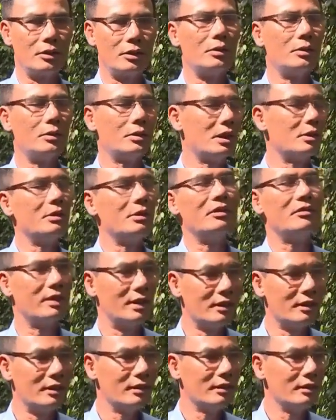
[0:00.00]
Vì thế,
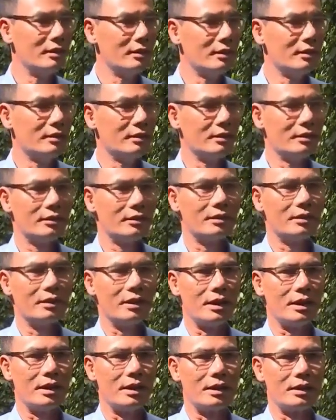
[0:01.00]
sáng nay gia đình tôi
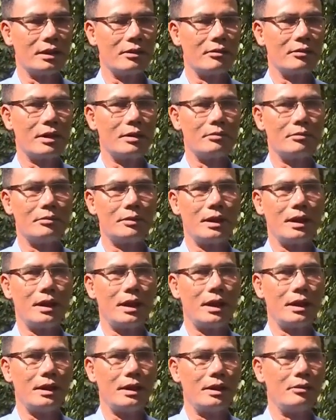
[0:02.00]
cùng nhau ra dãy
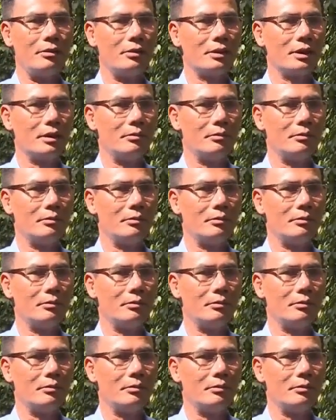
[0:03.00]
thu hái hồ